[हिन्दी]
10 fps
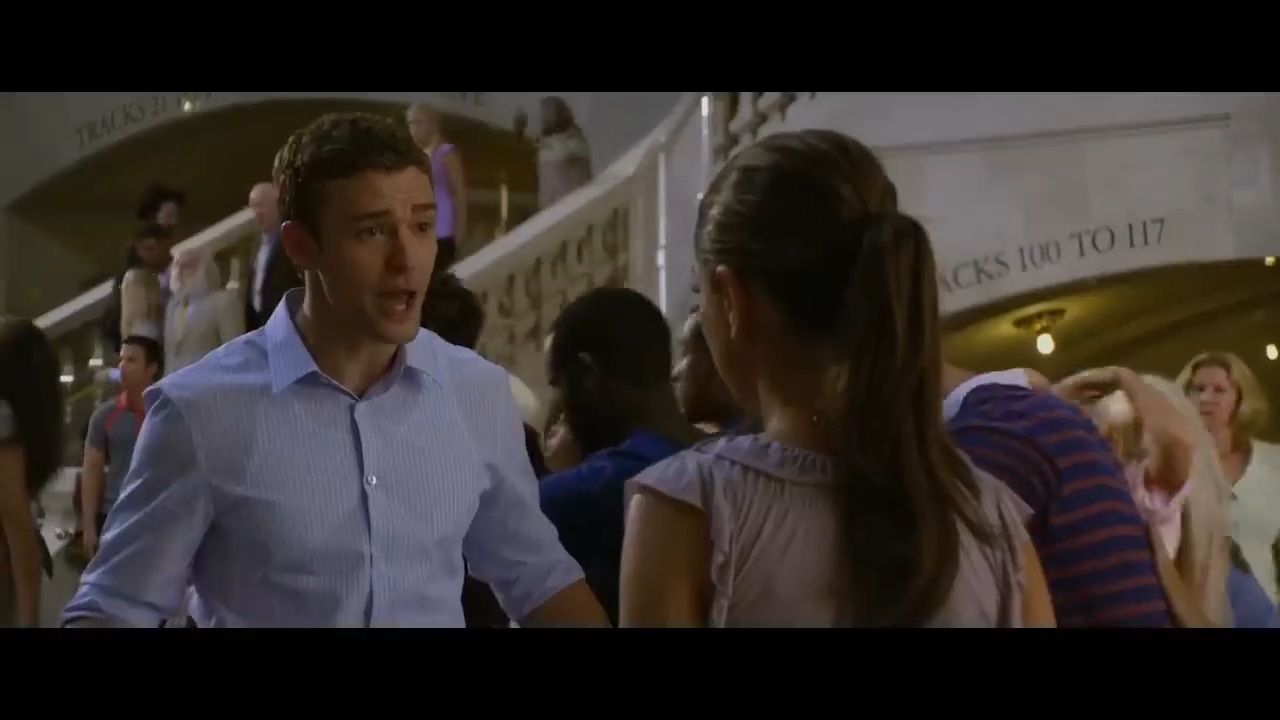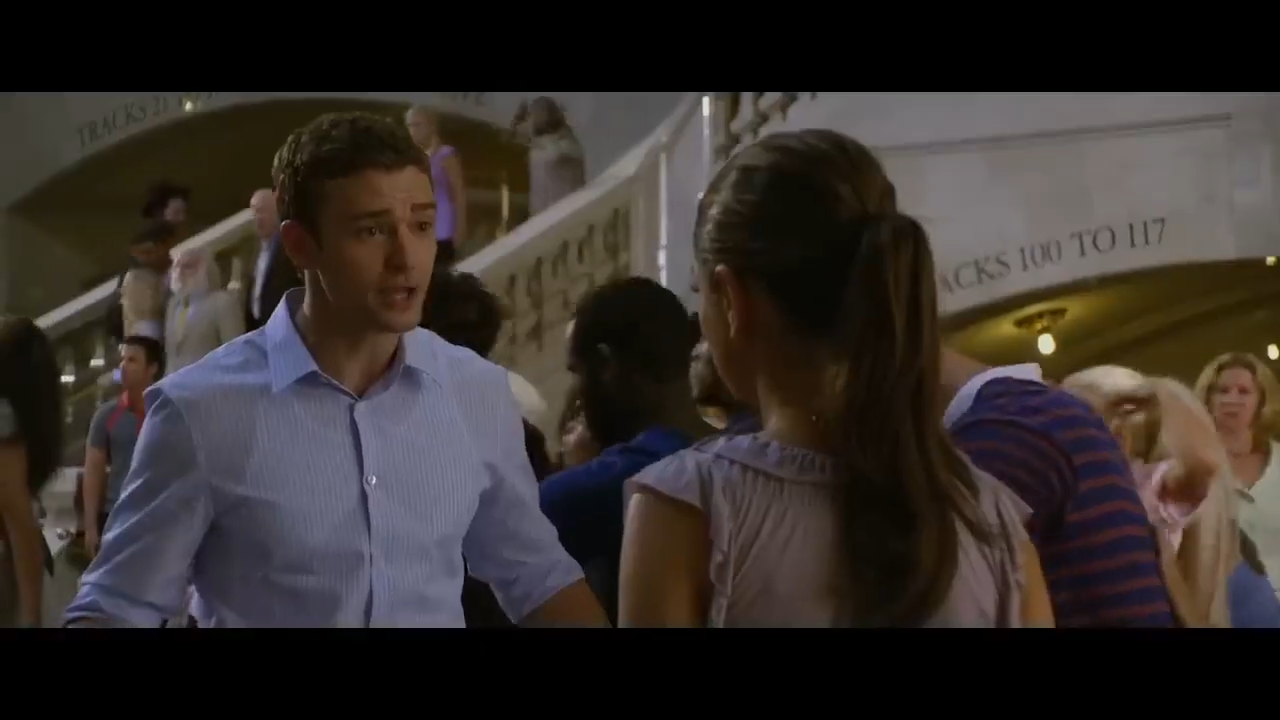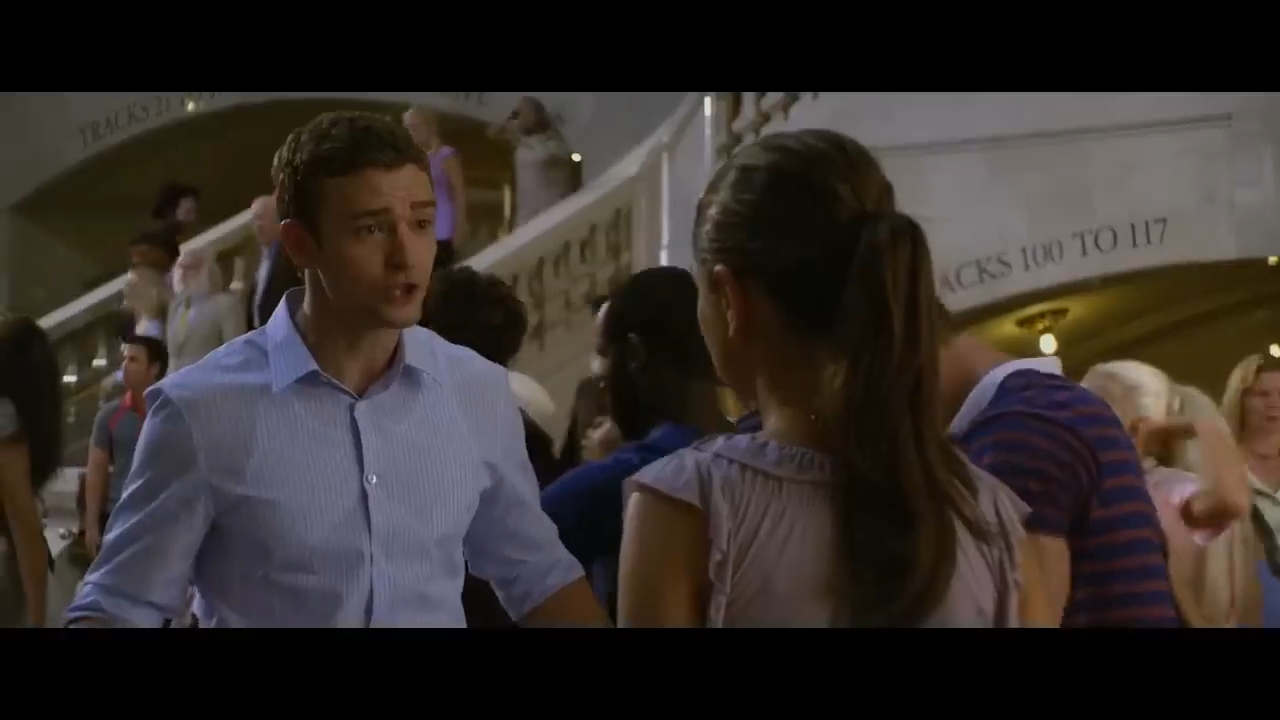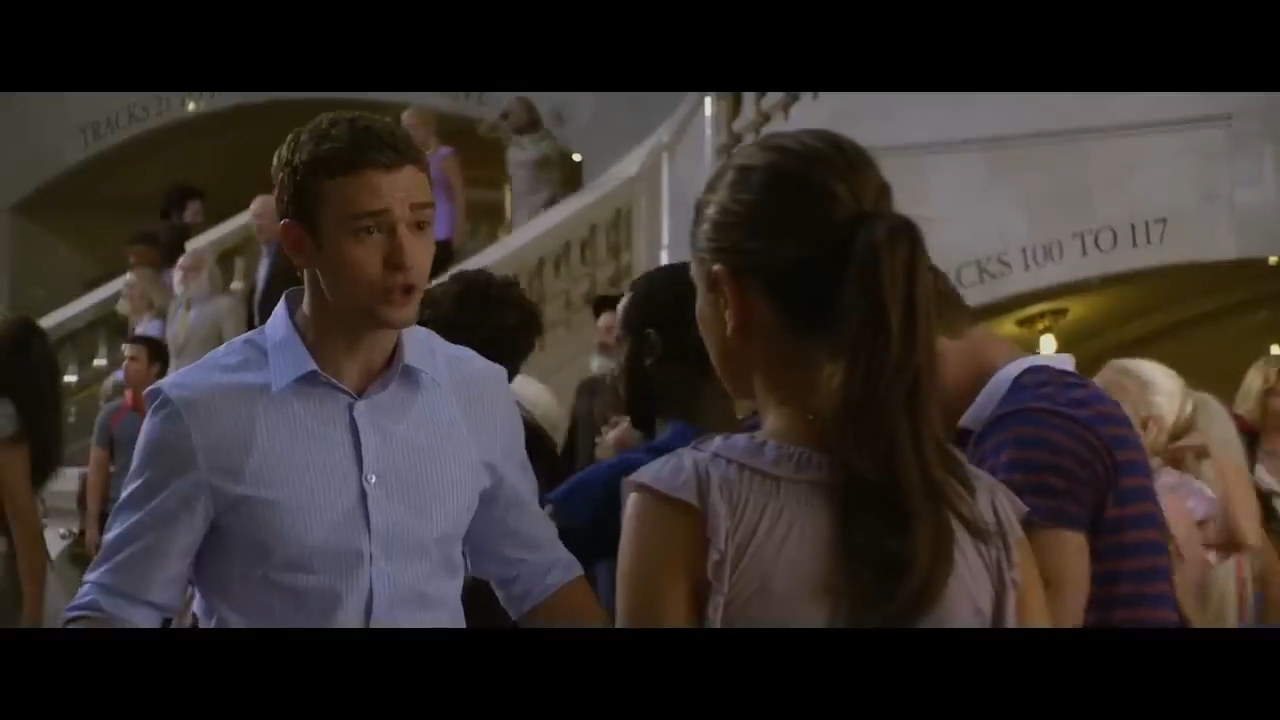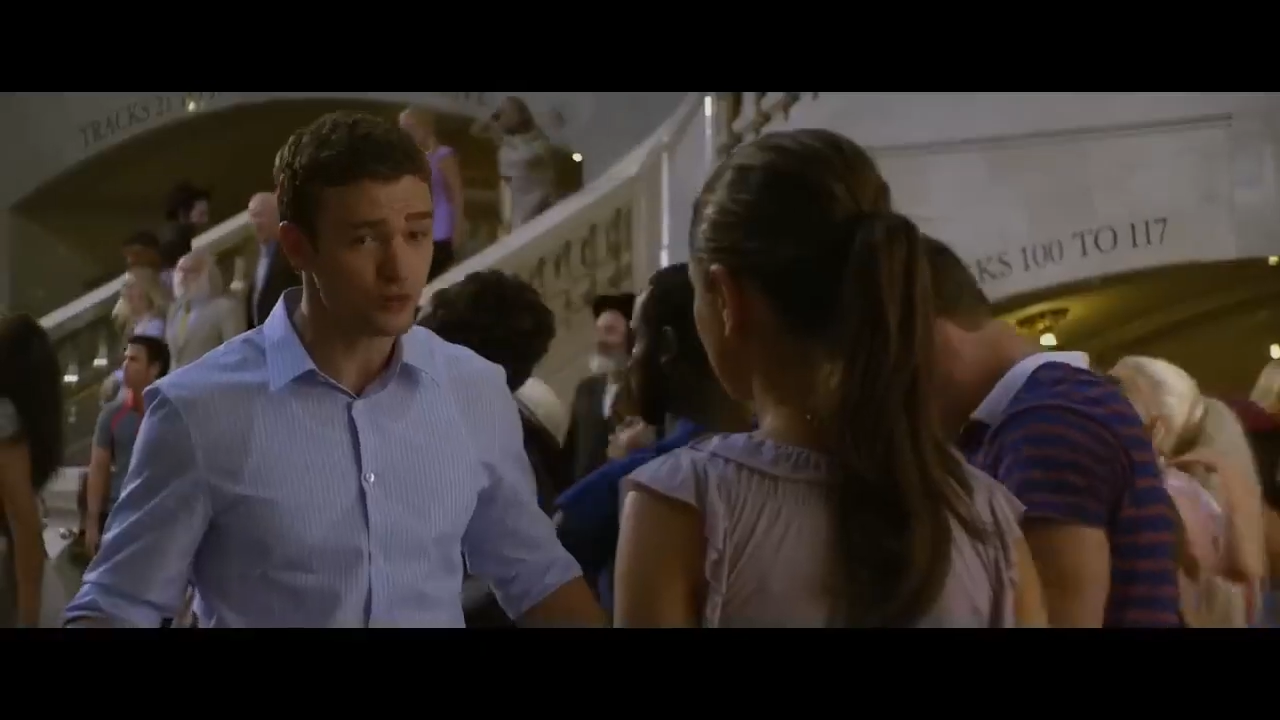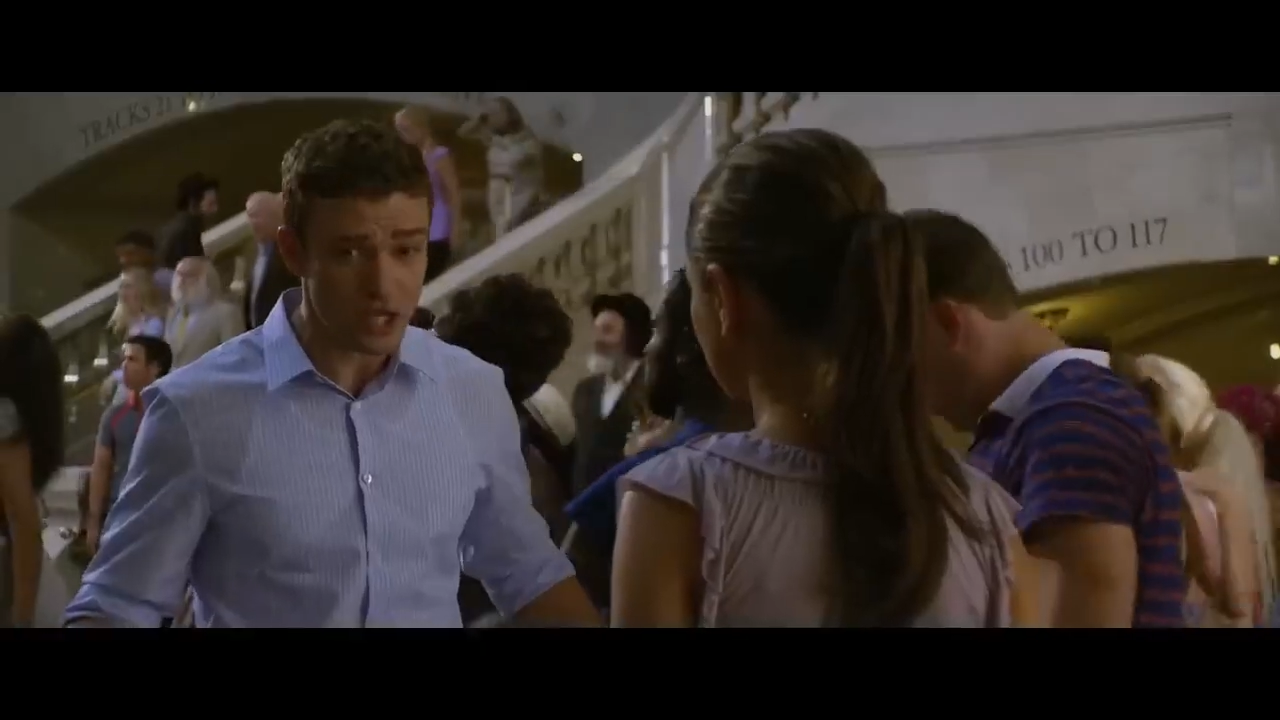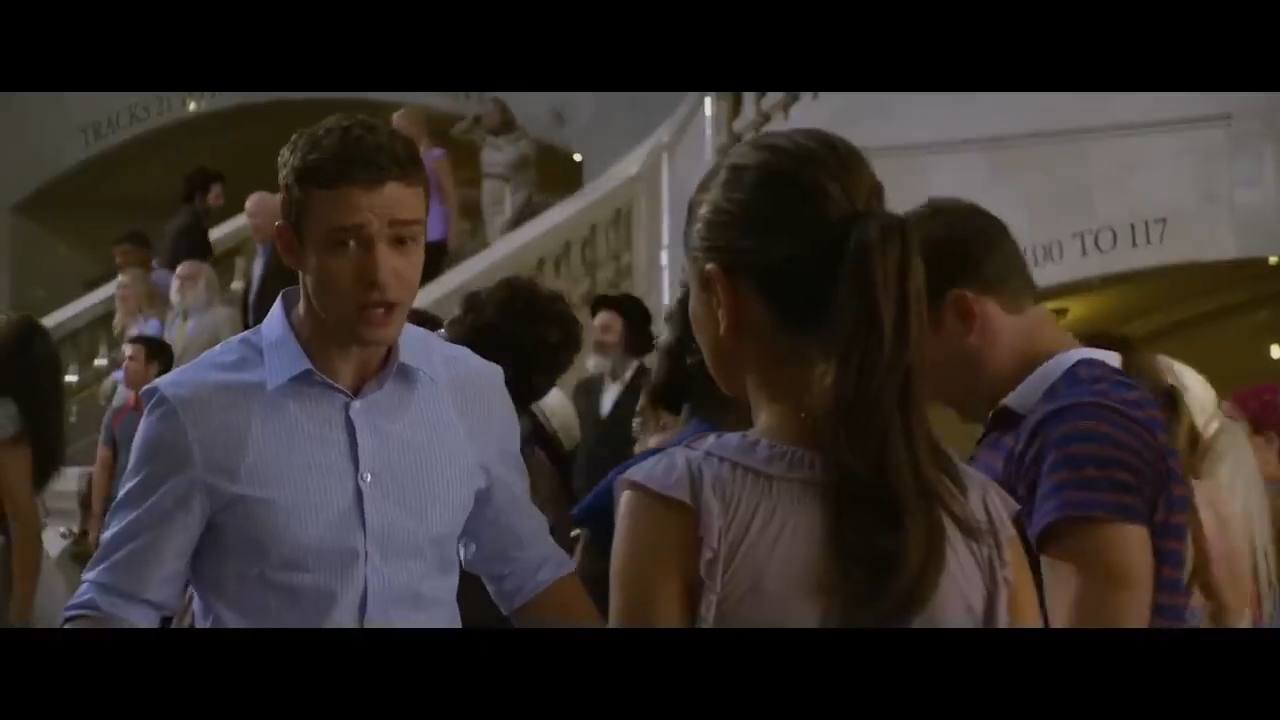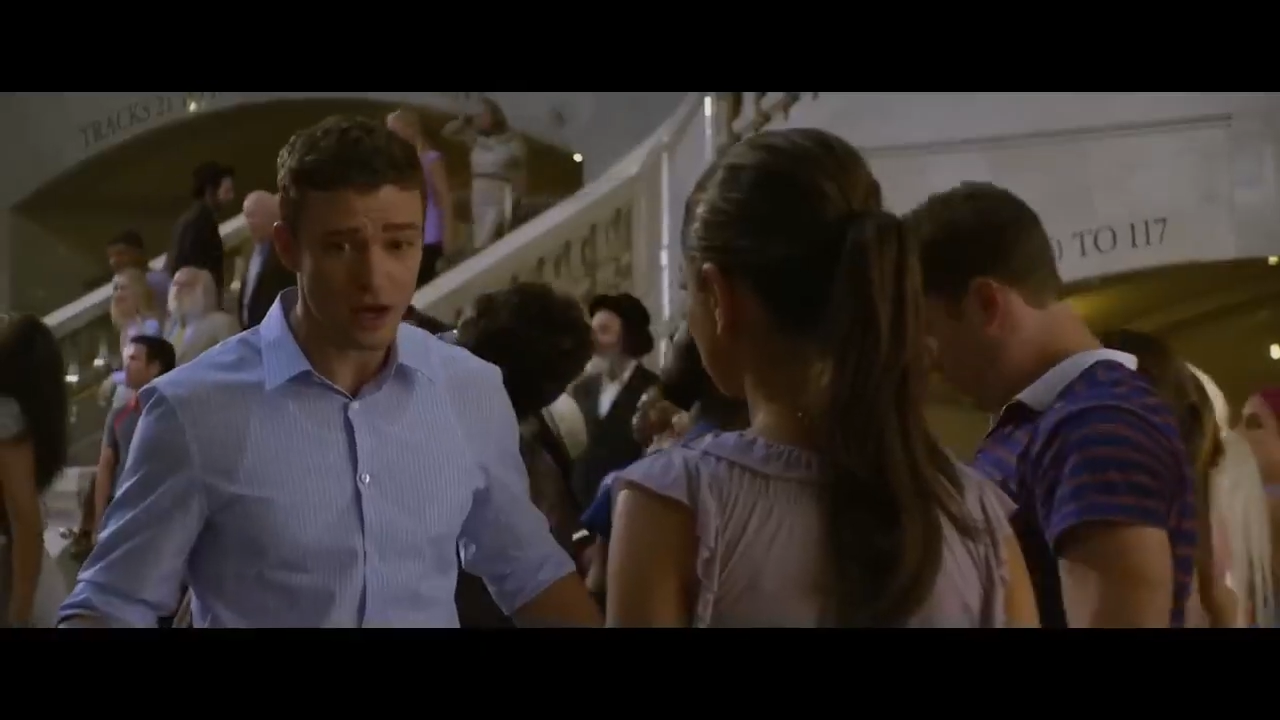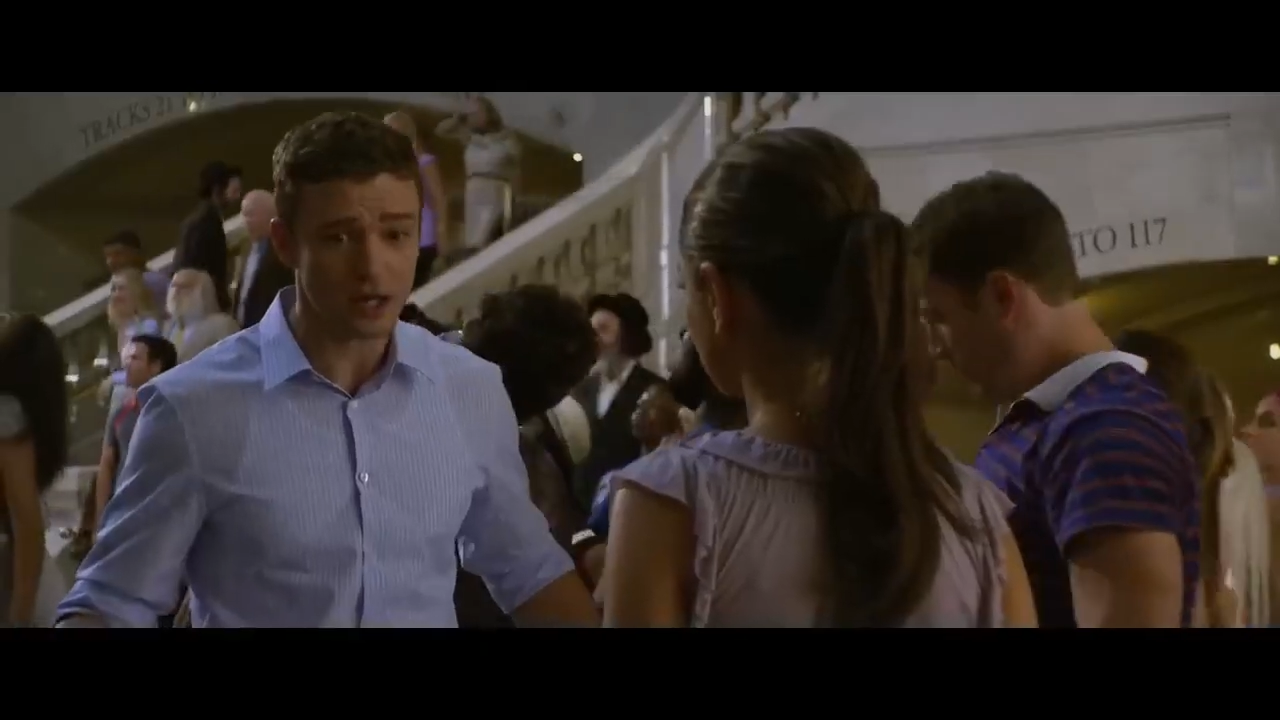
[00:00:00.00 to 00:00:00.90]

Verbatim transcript: मुझे मेरा फ्रेंड